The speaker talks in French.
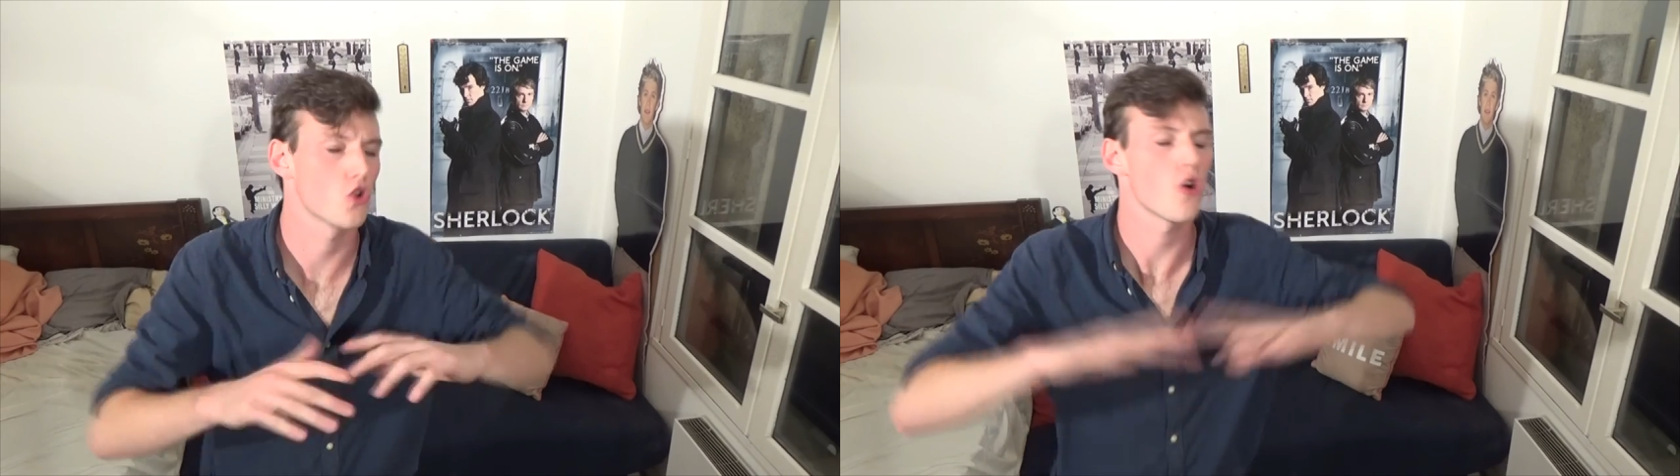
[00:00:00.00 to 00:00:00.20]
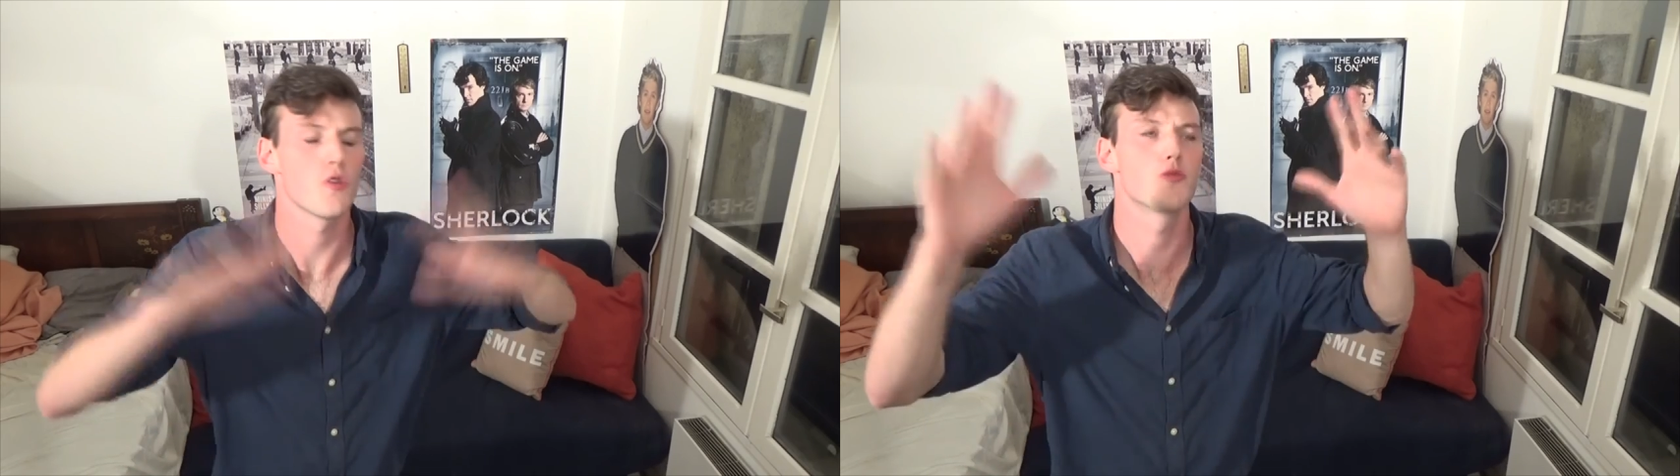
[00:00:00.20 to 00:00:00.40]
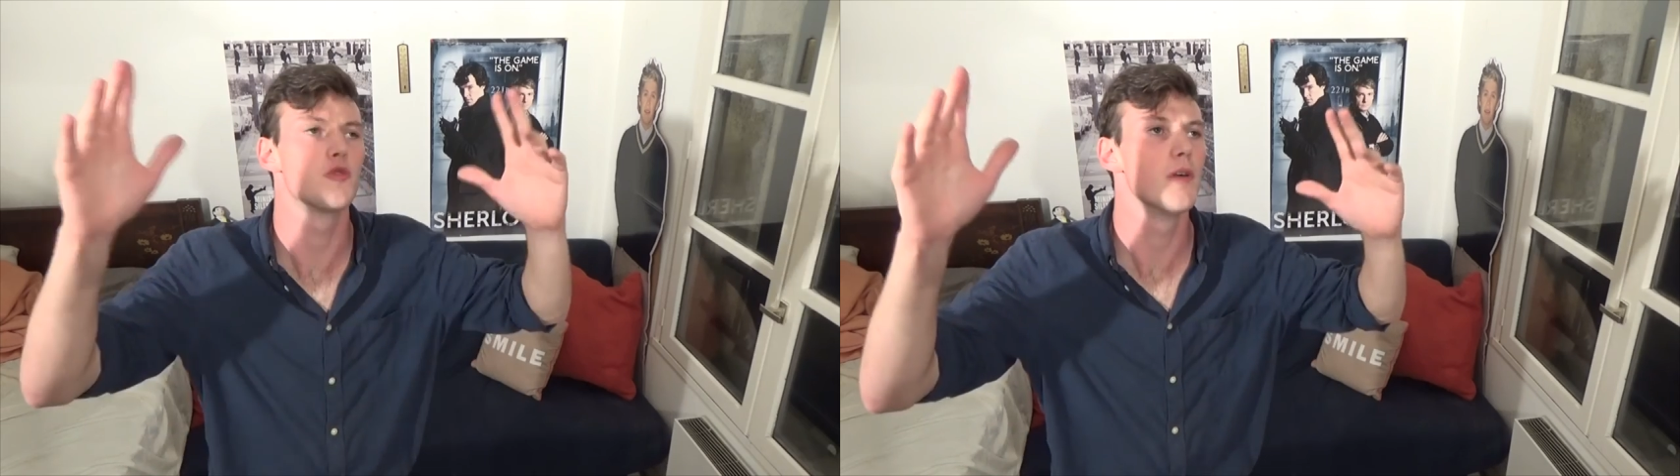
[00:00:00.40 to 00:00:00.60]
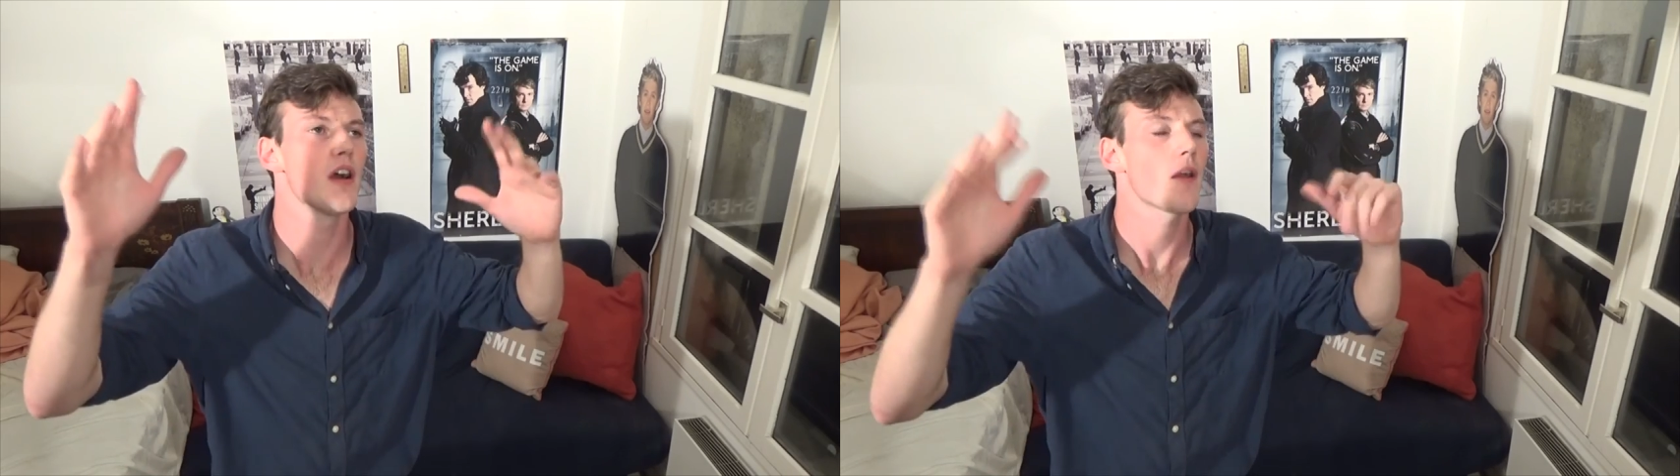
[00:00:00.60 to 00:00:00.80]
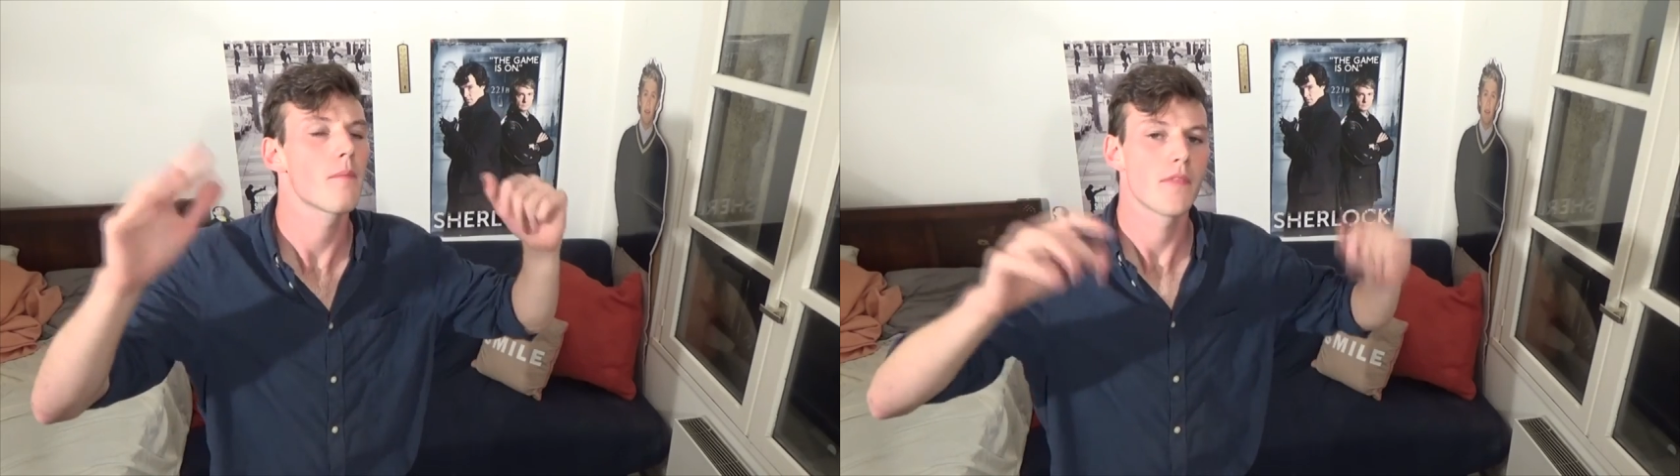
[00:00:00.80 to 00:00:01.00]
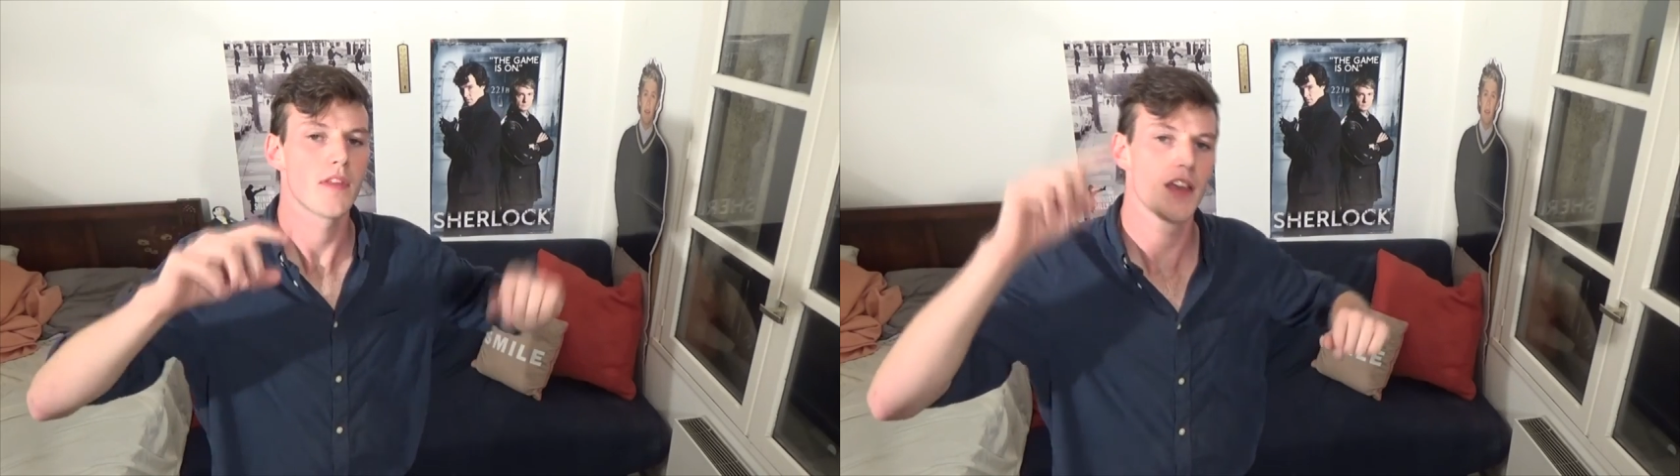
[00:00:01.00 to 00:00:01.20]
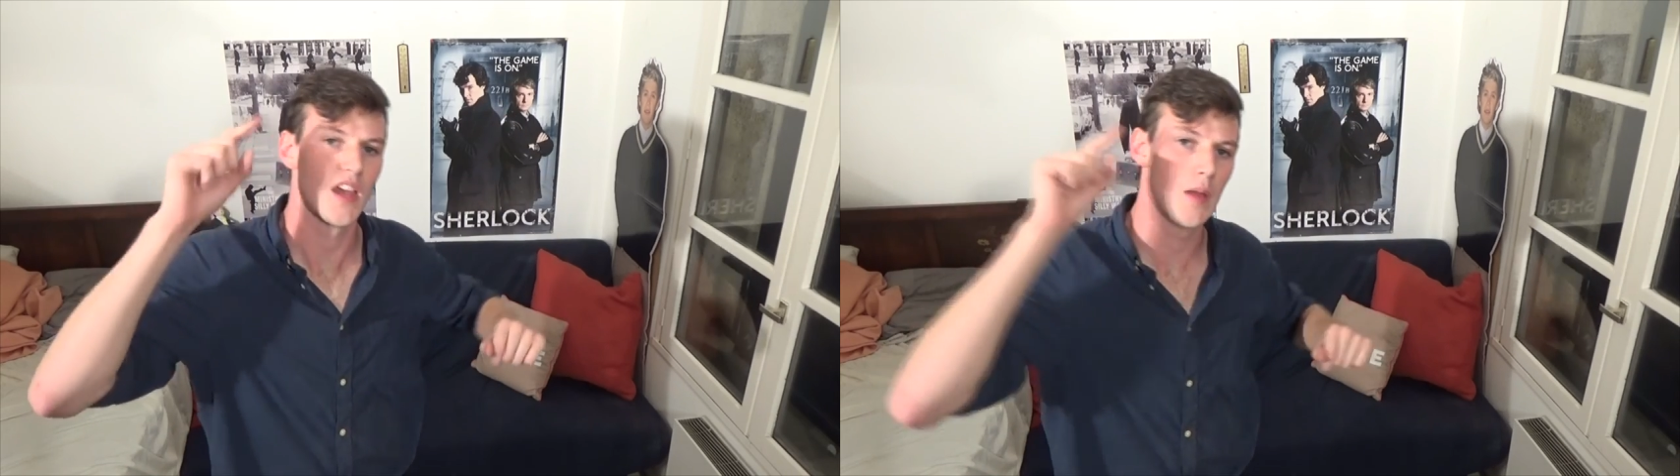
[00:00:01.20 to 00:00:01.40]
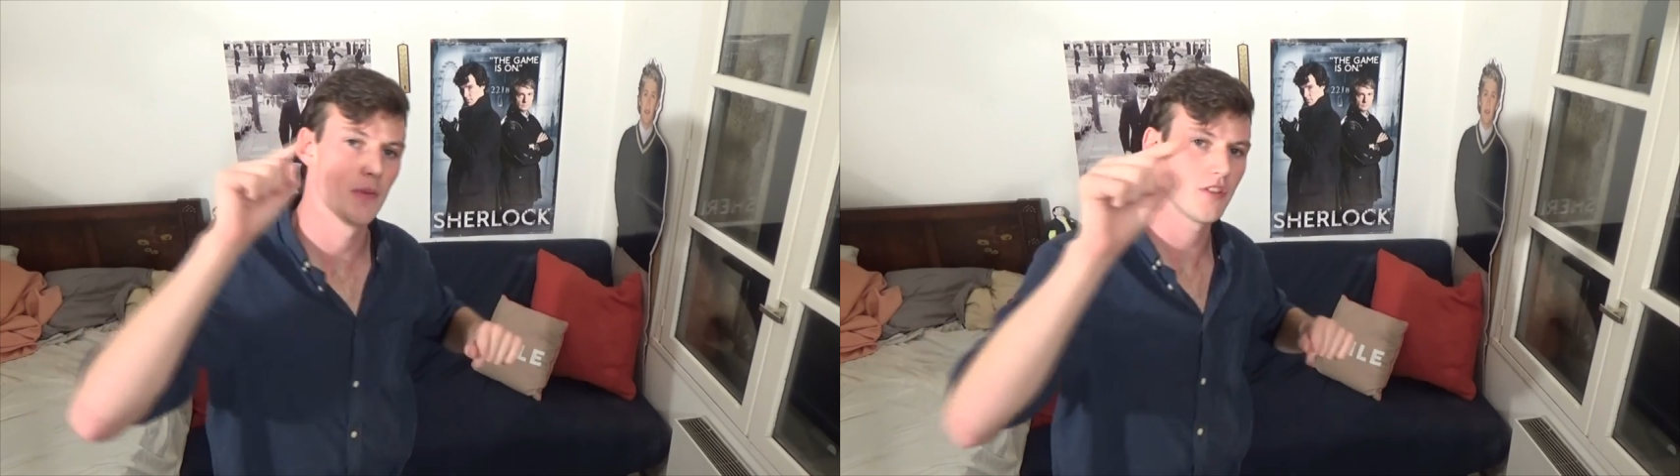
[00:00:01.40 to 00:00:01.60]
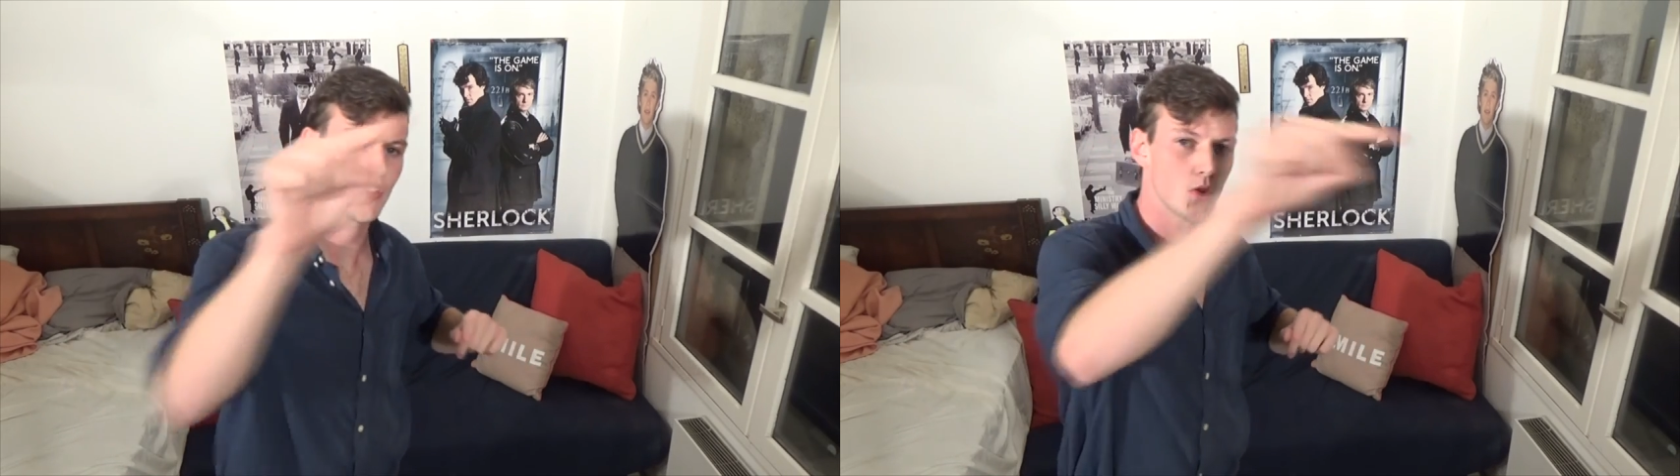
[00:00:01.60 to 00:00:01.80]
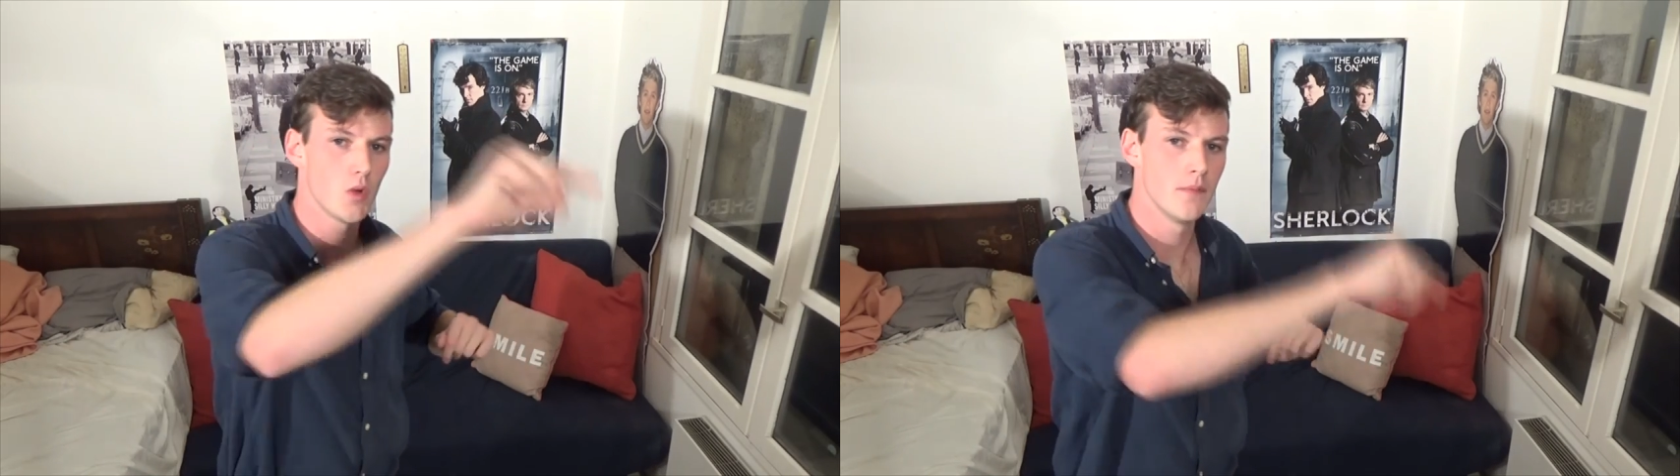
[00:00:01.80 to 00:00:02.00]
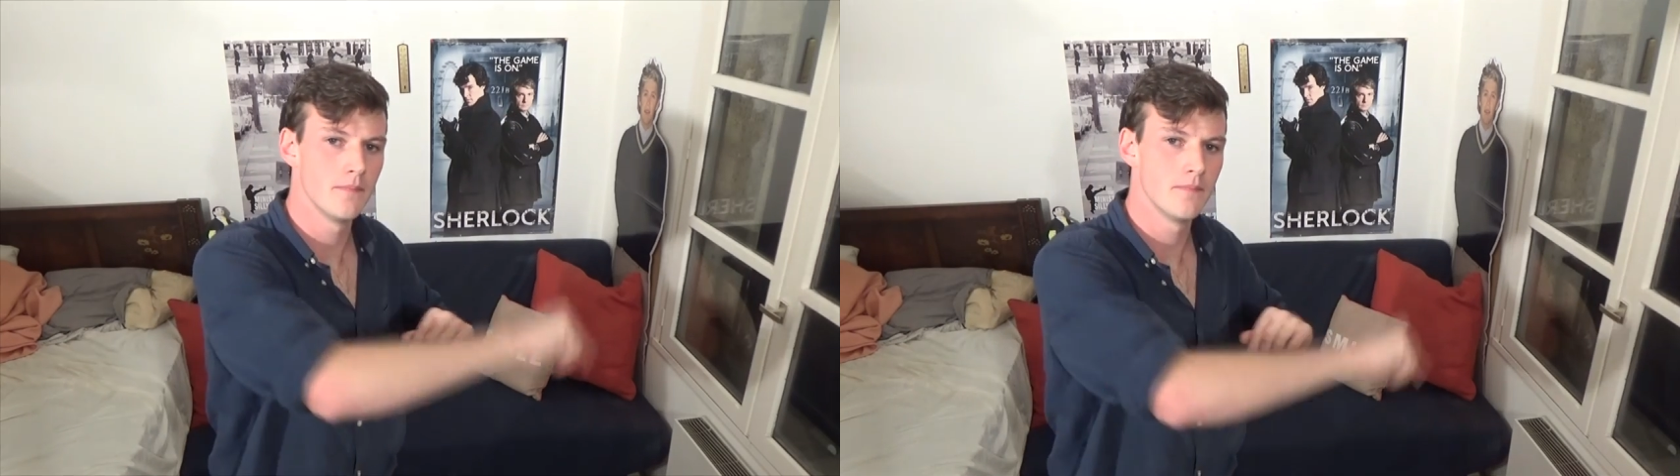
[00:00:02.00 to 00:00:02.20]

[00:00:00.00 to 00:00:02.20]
grand youtubeur, eh ben, ce sera toi.